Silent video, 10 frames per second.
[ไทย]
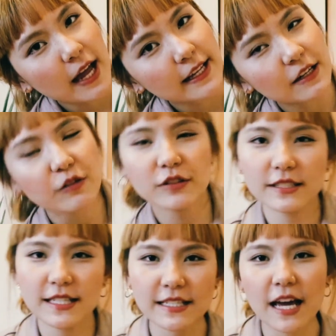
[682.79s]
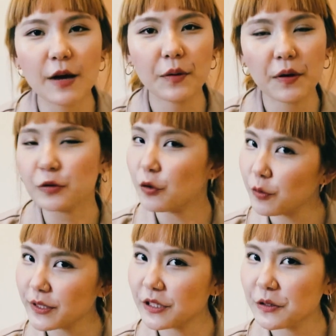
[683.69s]
อันนี้เราก็จะทิ้งท้ายไว้ว่าทุกคน
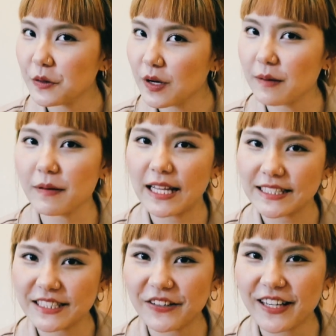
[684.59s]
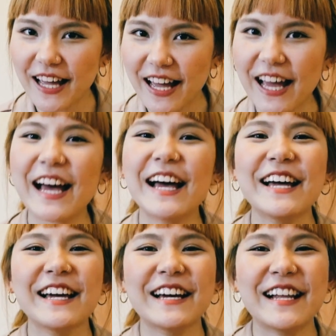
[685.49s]
ไม่ต้องกลัวกับการเจาะนะคะ
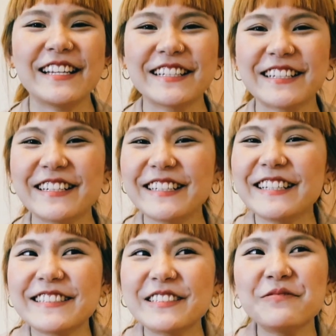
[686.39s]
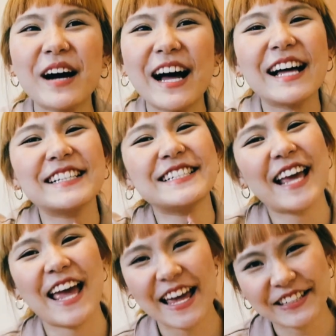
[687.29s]
อันนี้ก็มาแช
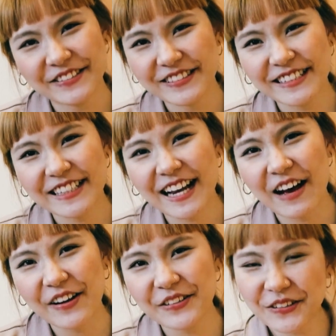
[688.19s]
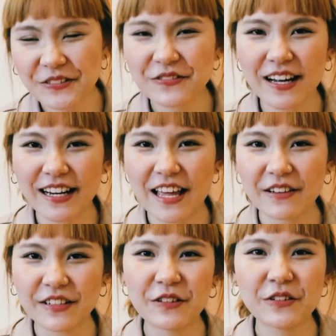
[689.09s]
ร์ทุกเรื่องราวให้ทุกคนฟังแล้ว
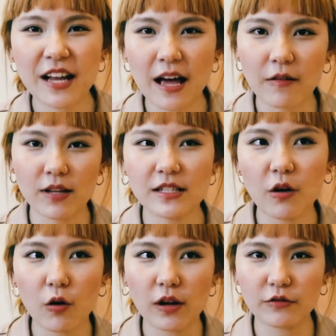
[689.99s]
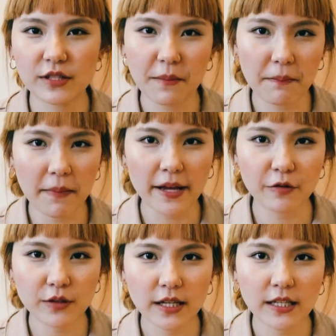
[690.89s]
ที่คนถามว่าเจาะแล้วเจ็บไหม
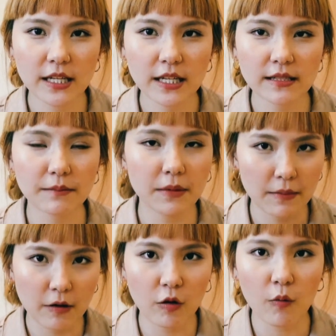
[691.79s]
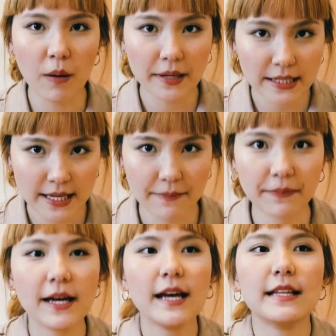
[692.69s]
นู่นนั่นนี่สำหรับเราเราว่าไม่เจ็บ
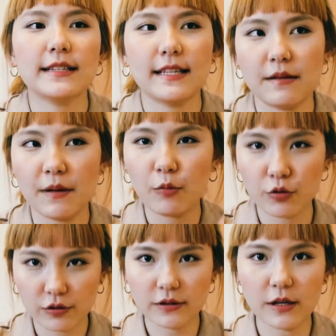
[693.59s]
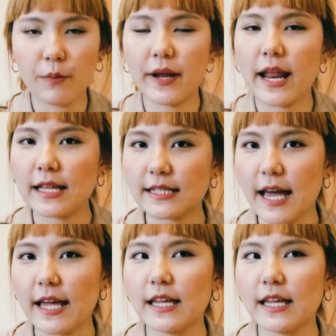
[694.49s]
แต่สำหรับคนอื่นเราไม่แน่ใจ